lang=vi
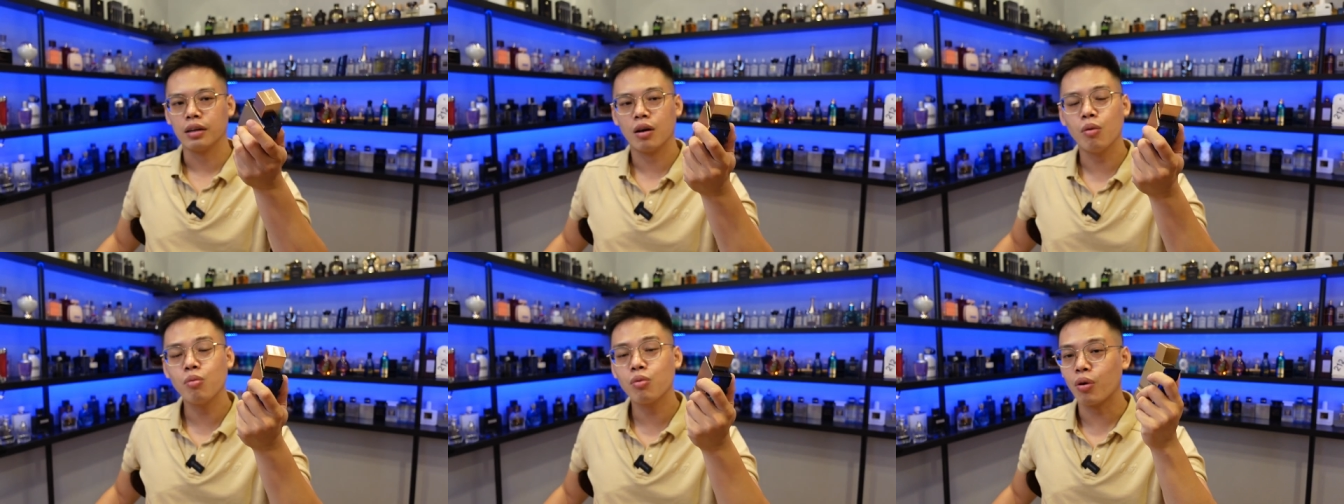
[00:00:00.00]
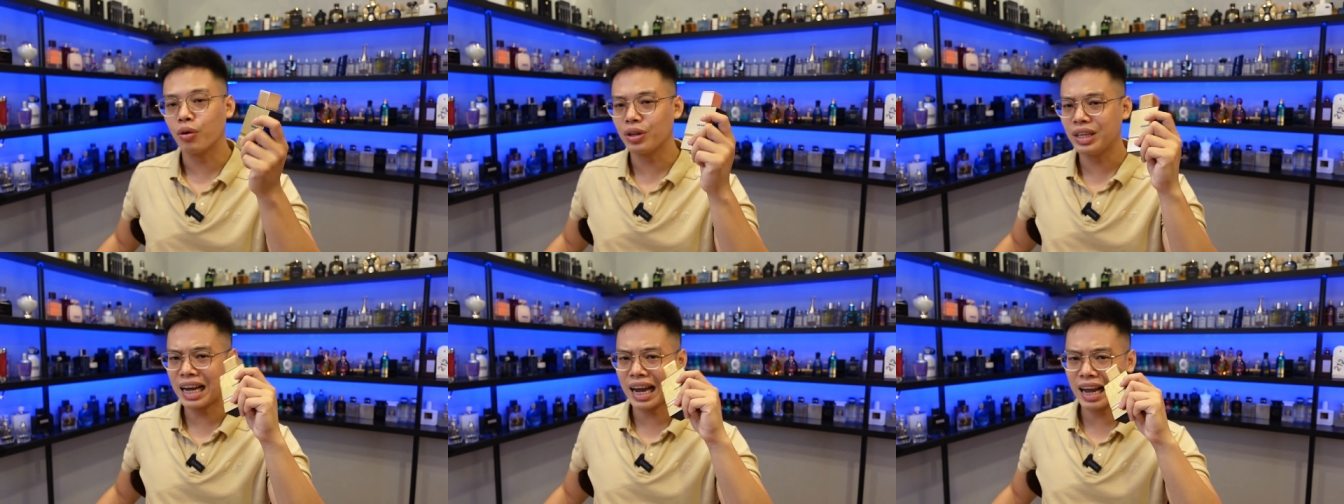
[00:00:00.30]

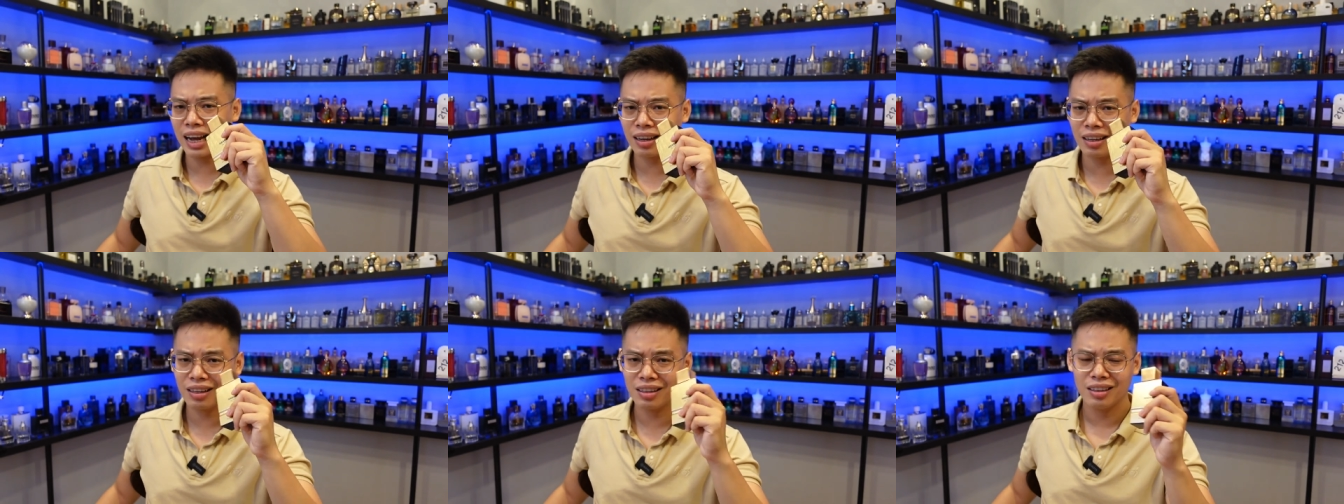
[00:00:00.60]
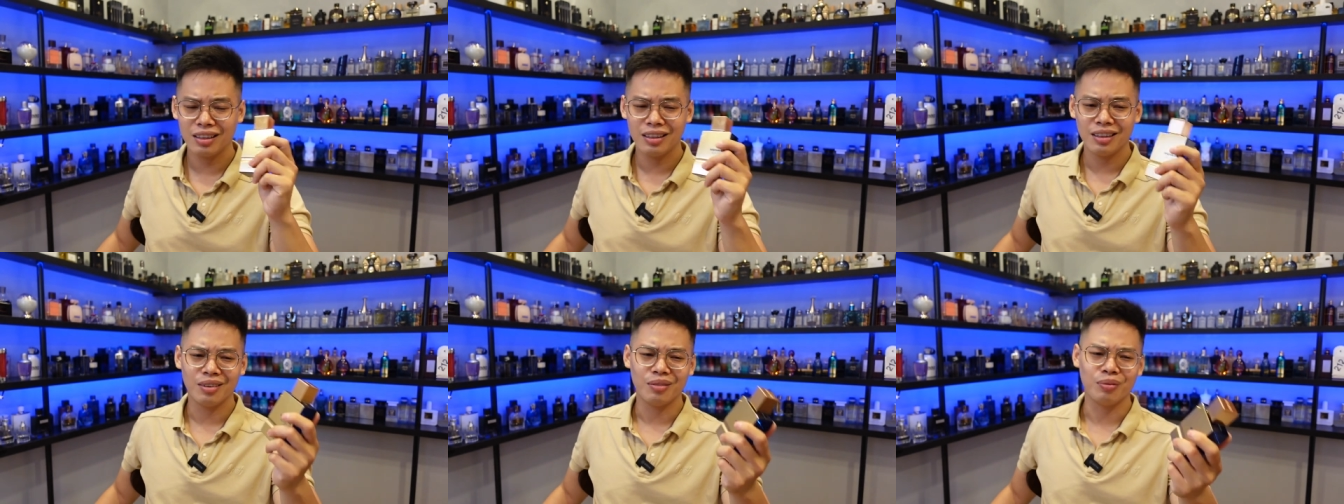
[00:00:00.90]
không có nhang
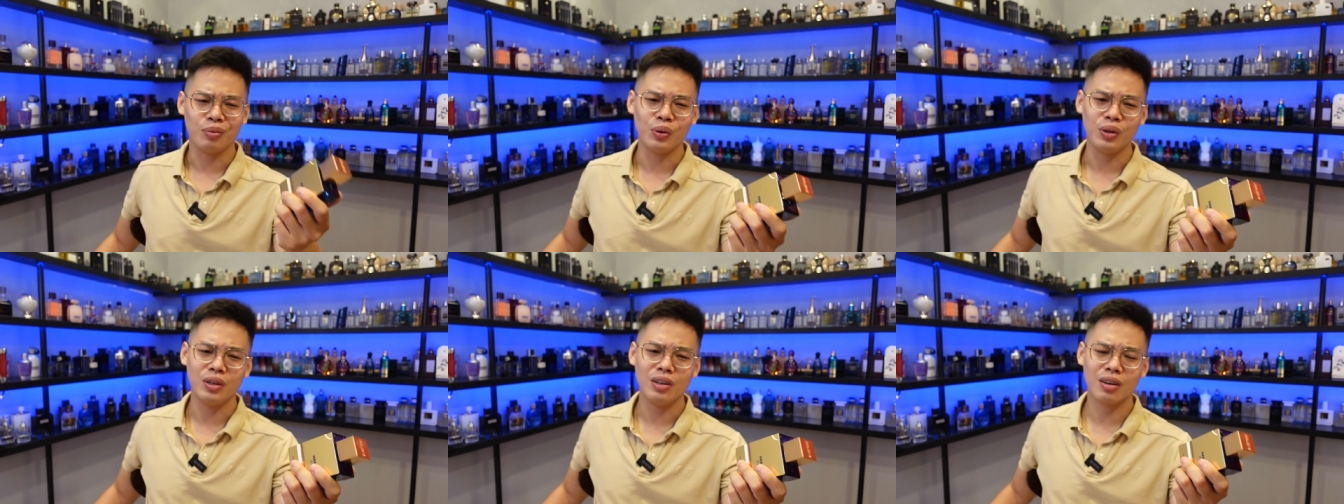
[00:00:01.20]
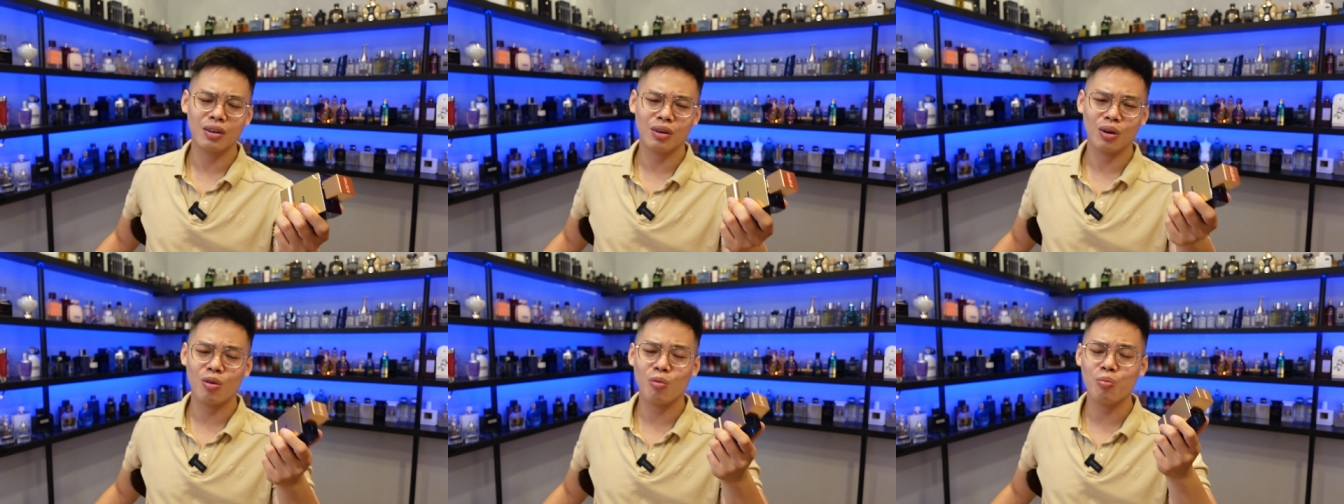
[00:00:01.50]
mùi
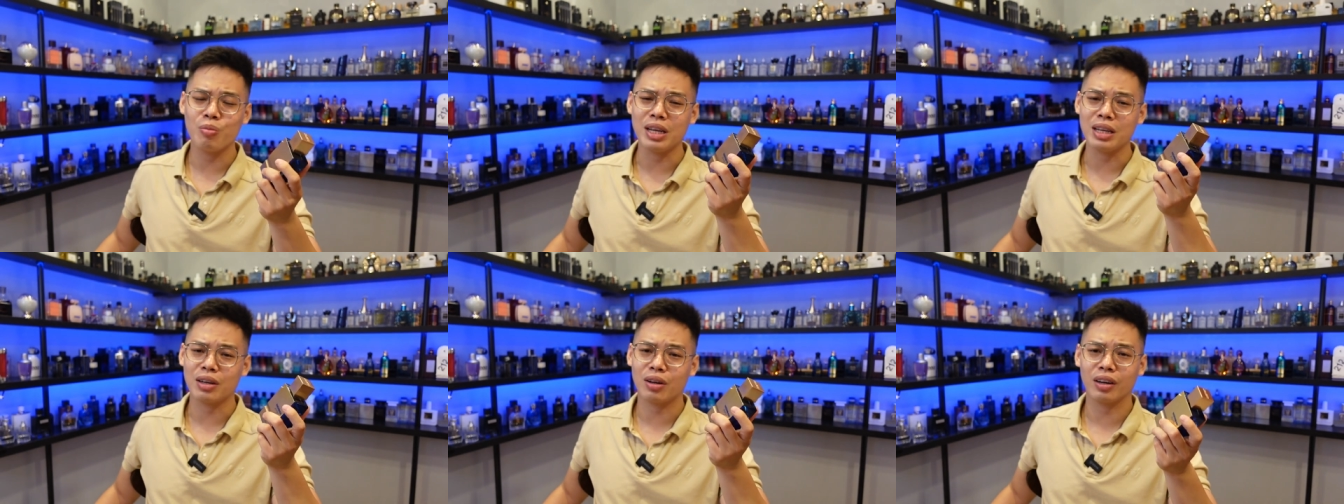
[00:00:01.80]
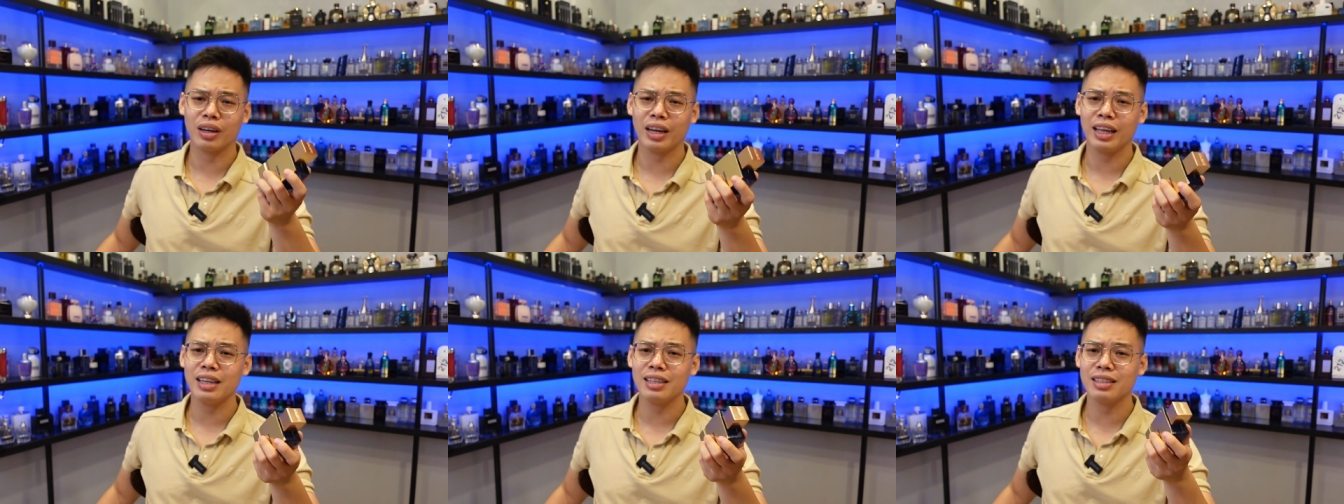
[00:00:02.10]
hương nó không bị
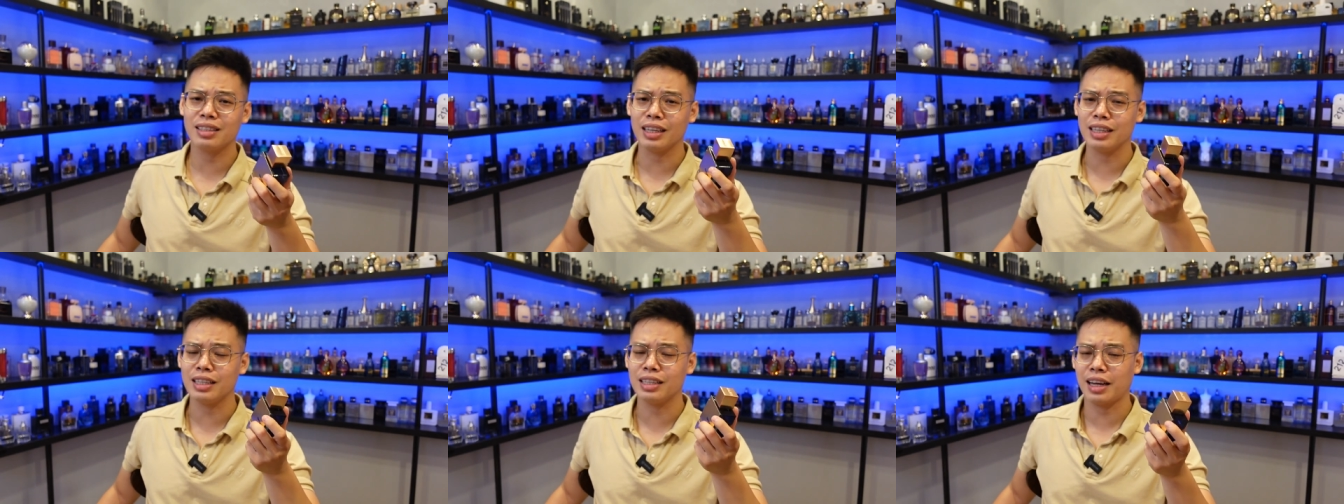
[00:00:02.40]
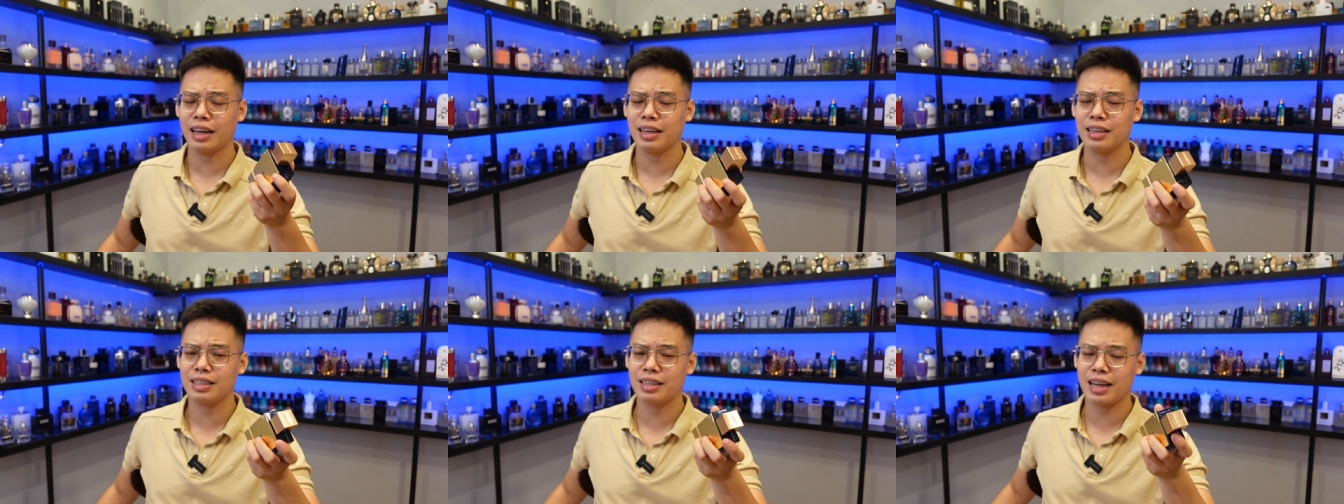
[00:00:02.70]
nét dày
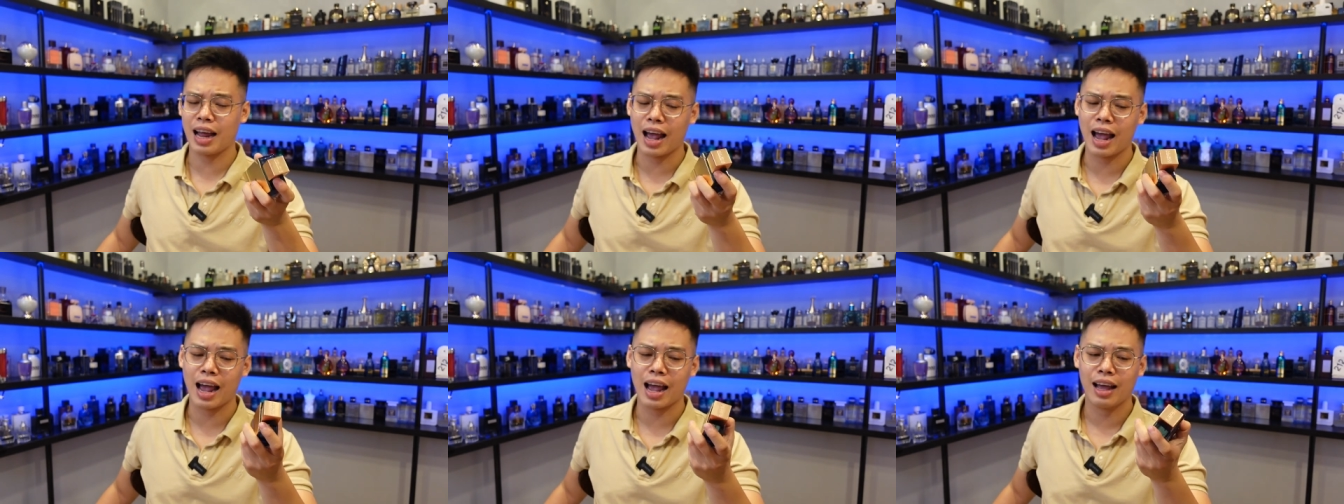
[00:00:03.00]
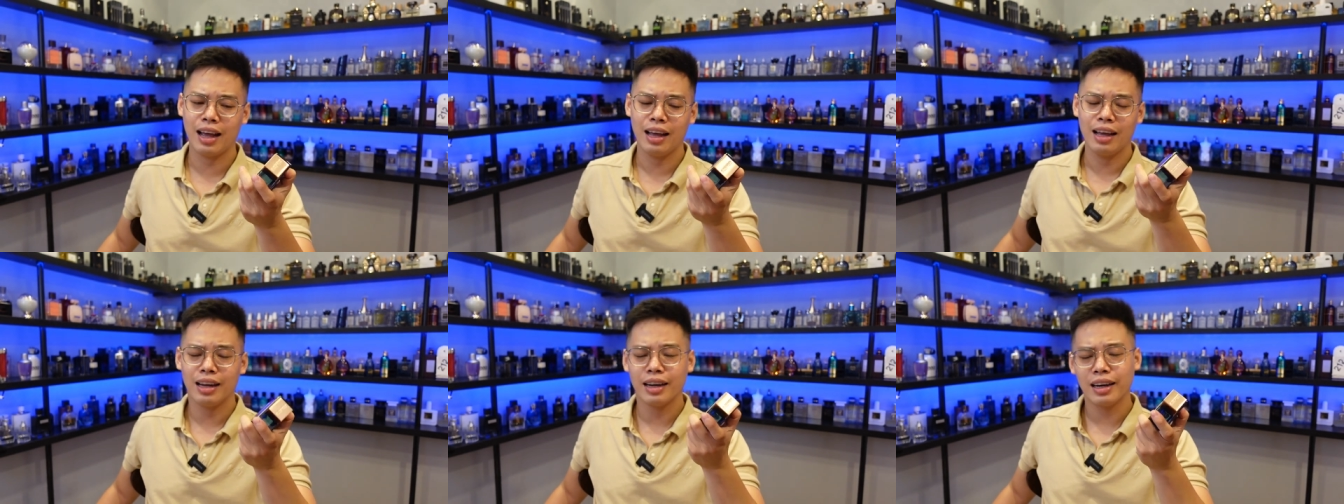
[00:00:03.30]
dặn già